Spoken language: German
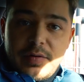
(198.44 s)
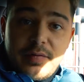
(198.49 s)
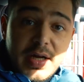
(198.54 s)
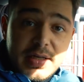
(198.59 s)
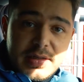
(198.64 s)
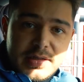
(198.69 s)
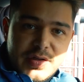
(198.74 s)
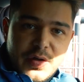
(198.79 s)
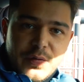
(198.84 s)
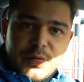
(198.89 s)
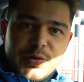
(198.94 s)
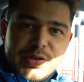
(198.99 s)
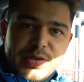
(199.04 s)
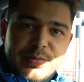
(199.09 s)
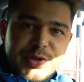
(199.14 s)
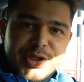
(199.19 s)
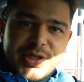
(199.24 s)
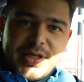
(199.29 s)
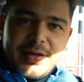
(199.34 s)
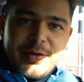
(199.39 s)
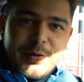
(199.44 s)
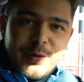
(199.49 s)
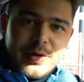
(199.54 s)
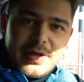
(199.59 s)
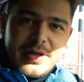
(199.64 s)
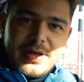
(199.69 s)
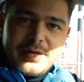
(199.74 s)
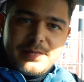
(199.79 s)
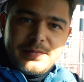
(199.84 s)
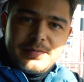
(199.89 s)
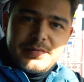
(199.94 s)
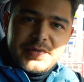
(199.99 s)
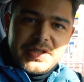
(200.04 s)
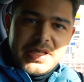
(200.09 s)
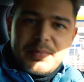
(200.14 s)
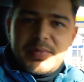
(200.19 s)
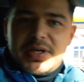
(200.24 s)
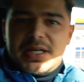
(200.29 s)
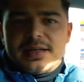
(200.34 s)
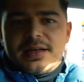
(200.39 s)
wir warten jetzt auf unsere Bestellung. Ähm, ich
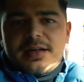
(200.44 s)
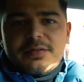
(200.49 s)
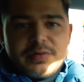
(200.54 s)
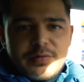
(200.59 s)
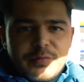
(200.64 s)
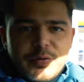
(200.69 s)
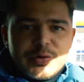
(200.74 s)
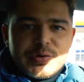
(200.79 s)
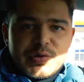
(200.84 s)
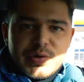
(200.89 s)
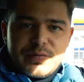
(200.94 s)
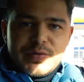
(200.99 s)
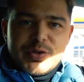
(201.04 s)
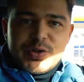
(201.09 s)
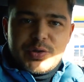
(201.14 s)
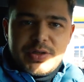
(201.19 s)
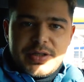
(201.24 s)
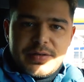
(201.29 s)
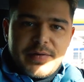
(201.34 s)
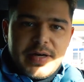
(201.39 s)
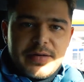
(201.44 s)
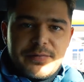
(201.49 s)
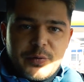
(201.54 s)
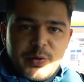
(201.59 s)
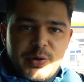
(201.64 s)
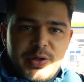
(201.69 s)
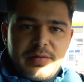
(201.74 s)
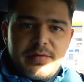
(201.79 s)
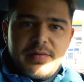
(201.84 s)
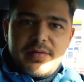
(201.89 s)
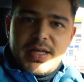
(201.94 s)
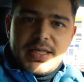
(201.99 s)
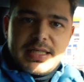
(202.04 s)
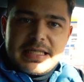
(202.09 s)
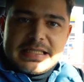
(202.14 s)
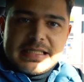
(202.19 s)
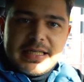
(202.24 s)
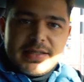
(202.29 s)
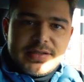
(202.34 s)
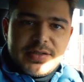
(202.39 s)
habe mir gedacht, wir wohnen sowieso nicht weit von hier. Wir werden
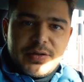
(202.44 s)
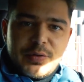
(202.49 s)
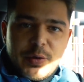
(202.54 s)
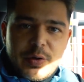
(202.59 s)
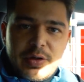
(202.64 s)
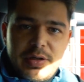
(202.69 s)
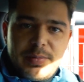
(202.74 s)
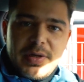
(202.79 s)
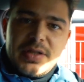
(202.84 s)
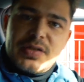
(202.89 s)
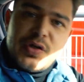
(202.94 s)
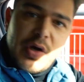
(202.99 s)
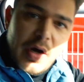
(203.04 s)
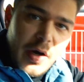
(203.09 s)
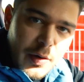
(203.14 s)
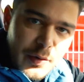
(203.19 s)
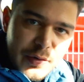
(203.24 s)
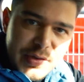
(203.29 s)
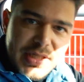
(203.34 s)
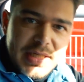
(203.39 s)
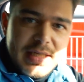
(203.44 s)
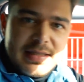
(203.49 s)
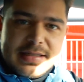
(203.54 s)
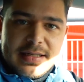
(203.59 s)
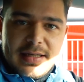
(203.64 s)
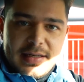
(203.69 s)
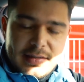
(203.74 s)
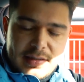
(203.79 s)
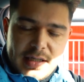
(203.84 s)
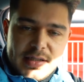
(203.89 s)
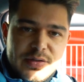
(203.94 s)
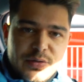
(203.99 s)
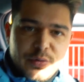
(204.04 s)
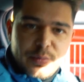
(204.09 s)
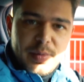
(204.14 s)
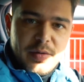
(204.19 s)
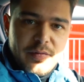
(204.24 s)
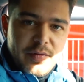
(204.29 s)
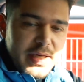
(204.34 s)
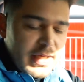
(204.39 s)
das Ganze doch lieber zu Hause jetzt gleich testen und
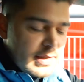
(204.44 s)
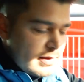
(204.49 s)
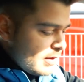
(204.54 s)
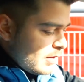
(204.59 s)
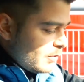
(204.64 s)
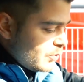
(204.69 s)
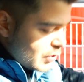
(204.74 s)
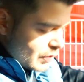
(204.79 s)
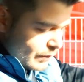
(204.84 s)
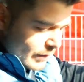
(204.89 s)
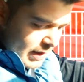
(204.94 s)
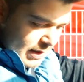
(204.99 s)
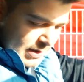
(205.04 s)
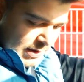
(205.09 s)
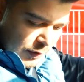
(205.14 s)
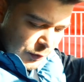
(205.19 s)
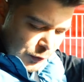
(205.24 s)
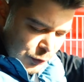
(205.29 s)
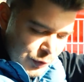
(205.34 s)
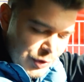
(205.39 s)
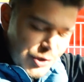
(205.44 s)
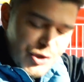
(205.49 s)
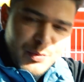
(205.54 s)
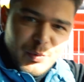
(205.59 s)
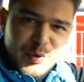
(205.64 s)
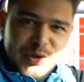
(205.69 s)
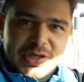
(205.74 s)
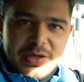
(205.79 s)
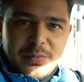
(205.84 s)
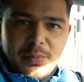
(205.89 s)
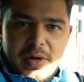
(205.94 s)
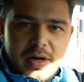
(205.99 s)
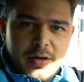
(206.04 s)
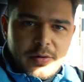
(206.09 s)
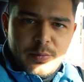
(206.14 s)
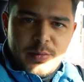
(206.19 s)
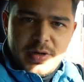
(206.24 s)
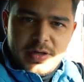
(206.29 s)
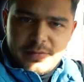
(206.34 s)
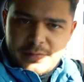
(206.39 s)
bewerten. Dann müssen wir das Auto nicht schmutzig machen
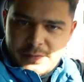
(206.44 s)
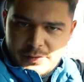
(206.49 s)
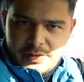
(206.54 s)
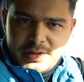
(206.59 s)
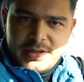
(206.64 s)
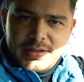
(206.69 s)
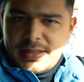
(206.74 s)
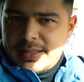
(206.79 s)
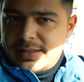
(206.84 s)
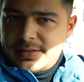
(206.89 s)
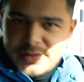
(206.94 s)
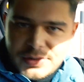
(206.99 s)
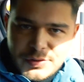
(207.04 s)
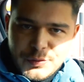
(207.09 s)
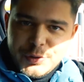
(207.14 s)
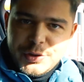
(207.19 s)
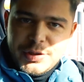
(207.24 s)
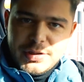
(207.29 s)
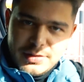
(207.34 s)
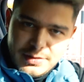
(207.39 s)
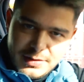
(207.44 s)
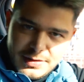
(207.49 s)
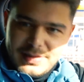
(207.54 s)
und meine Freundin dreht nicht durch.